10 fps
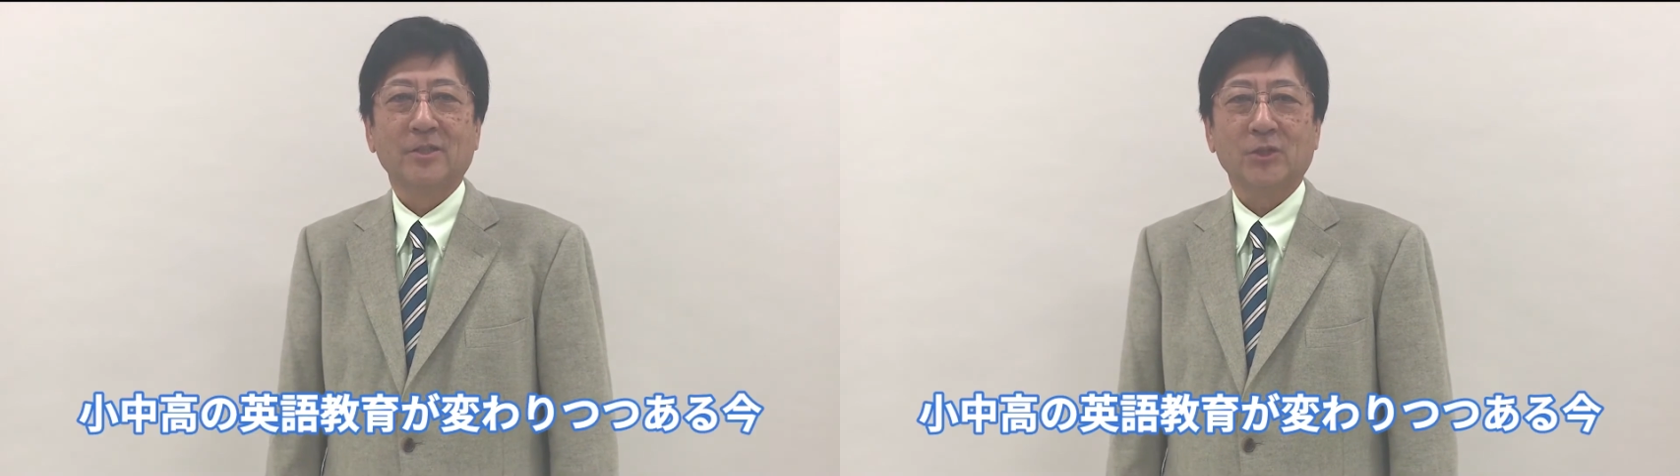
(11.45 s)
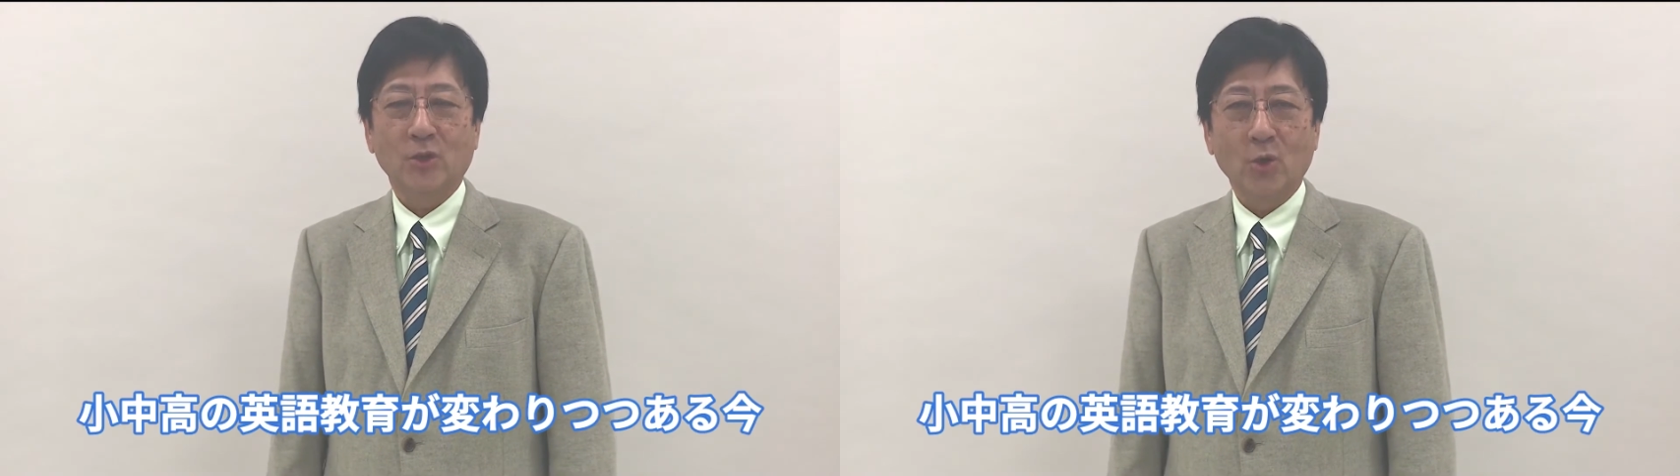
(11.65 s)

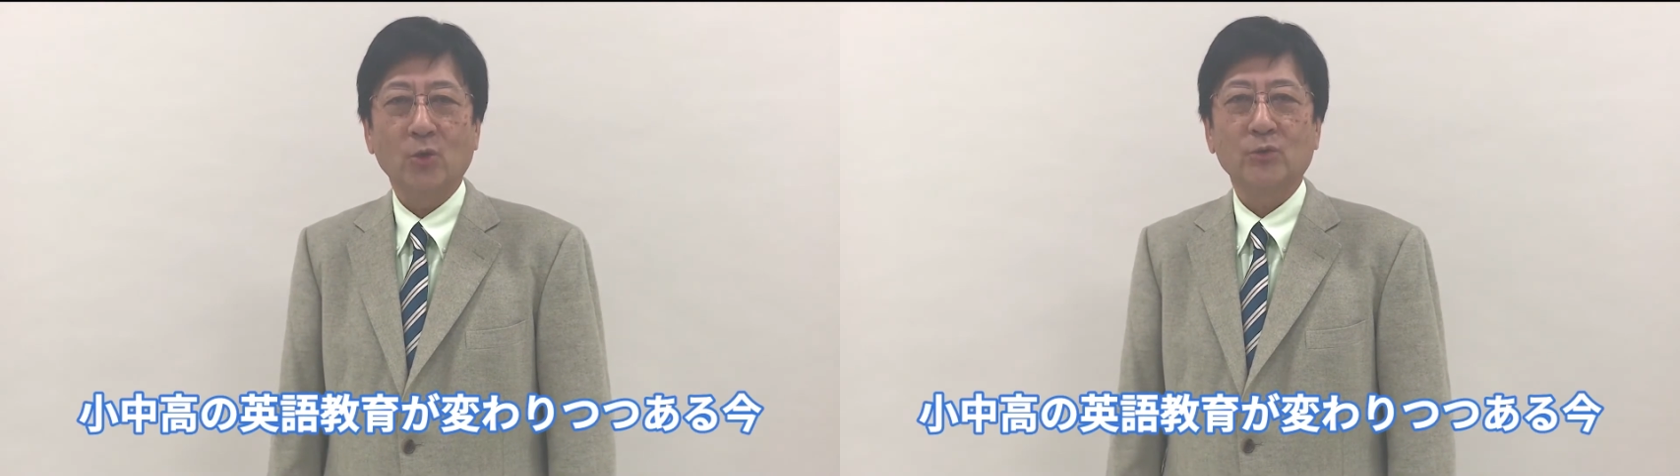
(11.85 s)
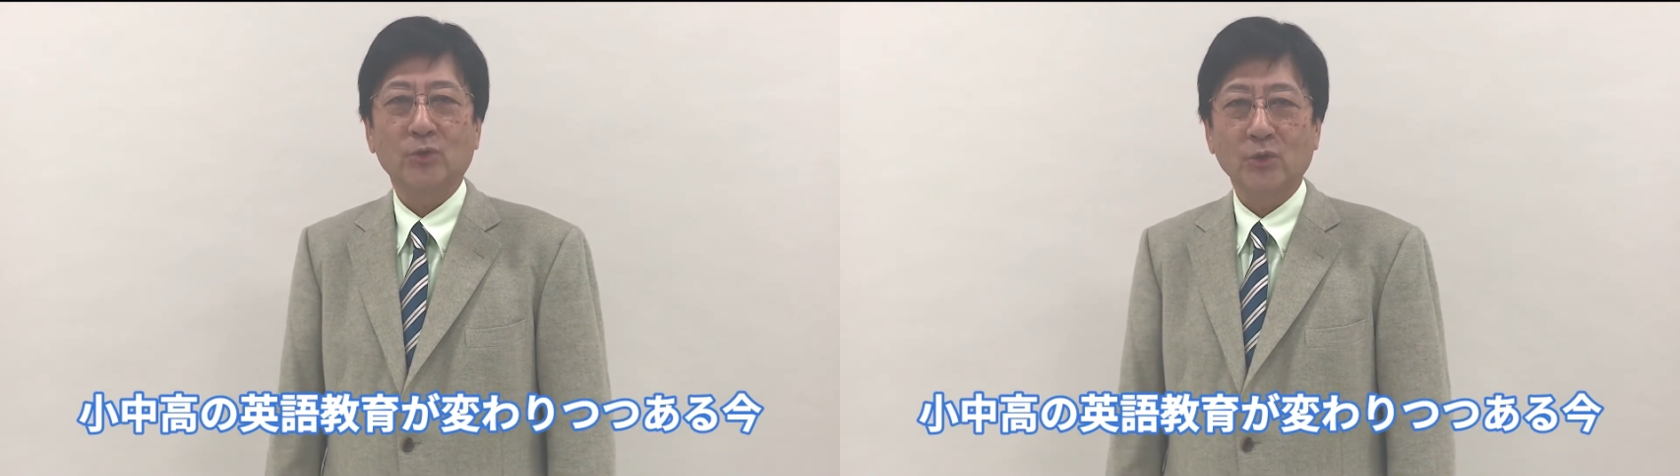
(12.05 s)

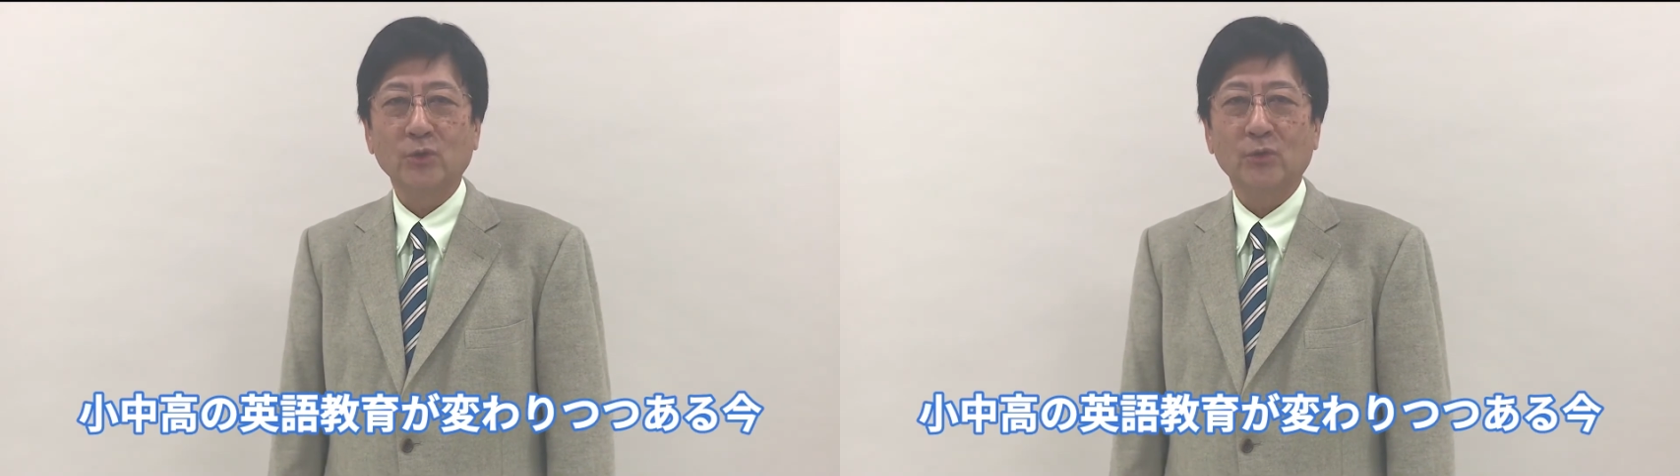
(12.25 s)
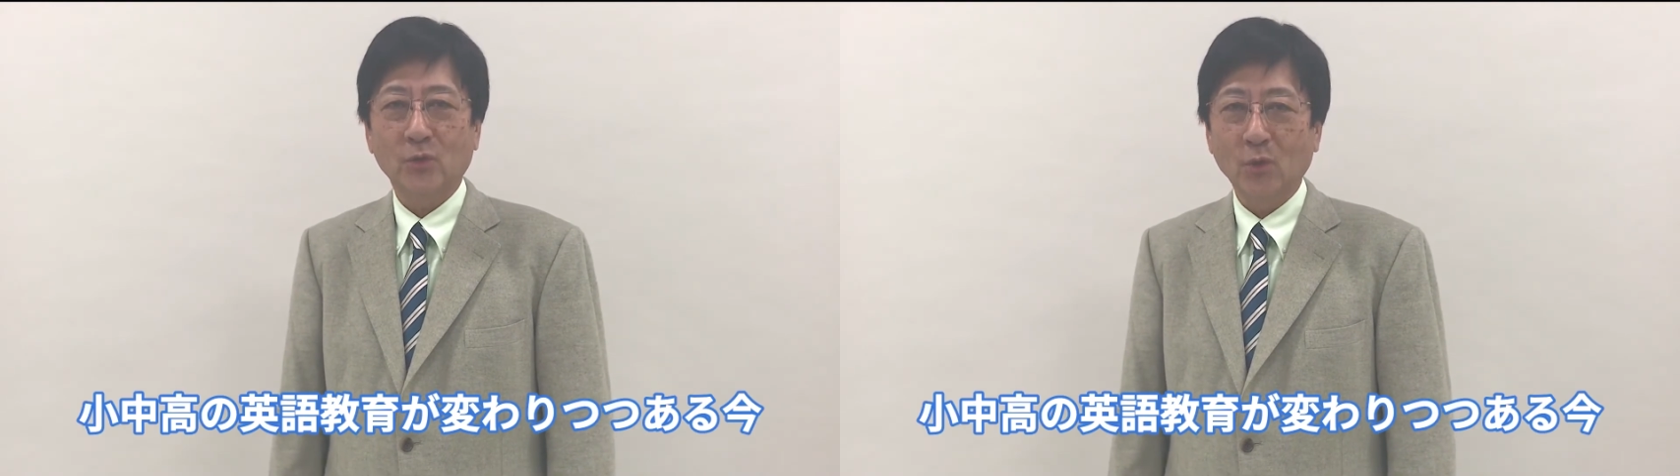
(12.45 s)
小
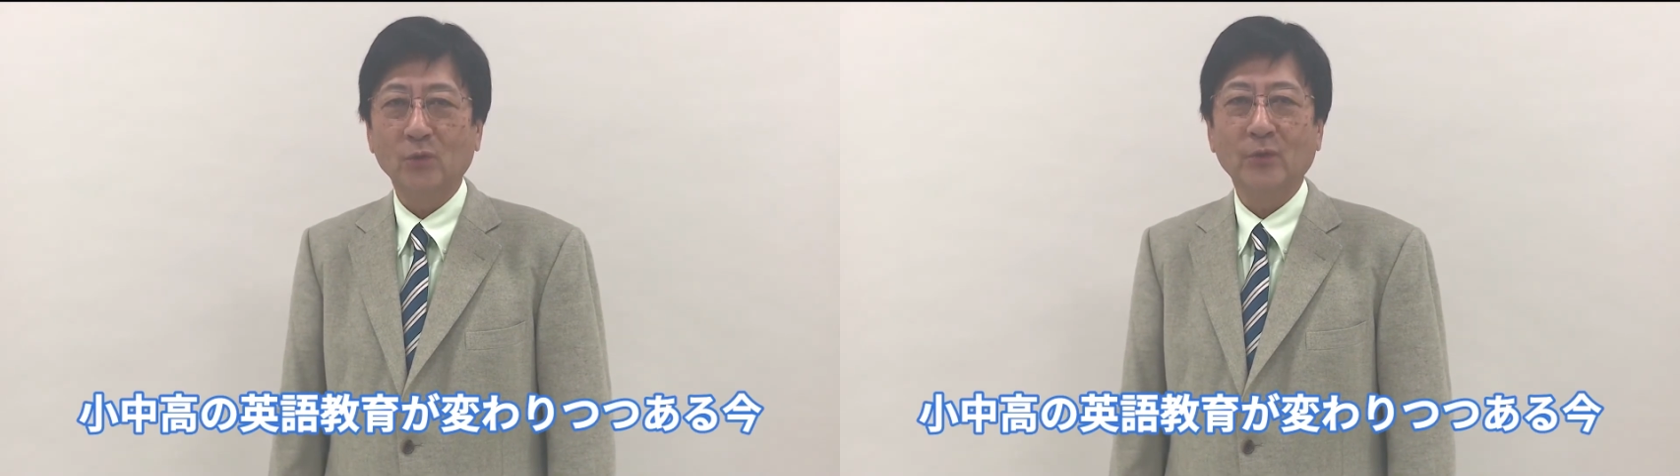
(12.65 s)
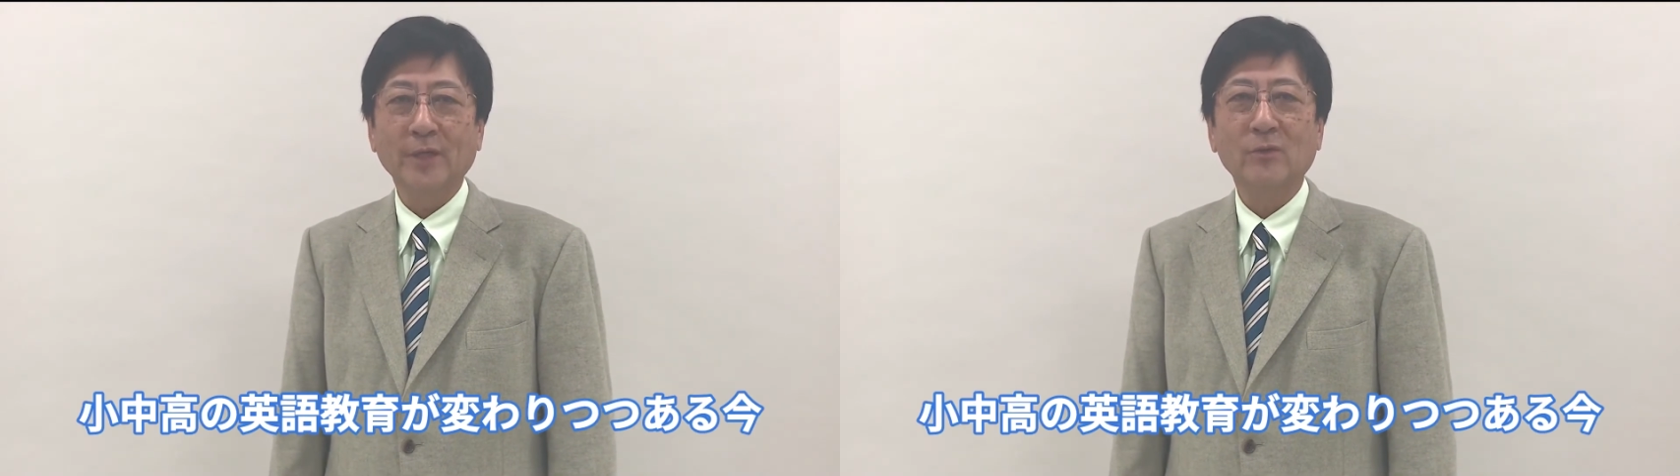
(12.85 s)
中
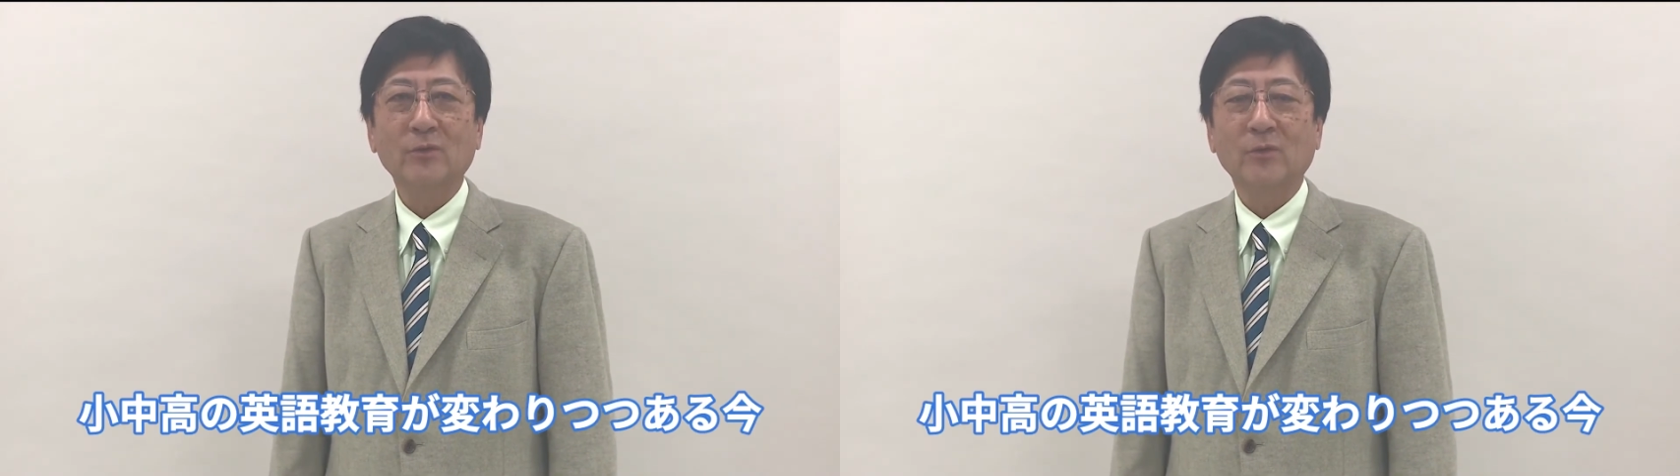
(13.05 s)
高の英語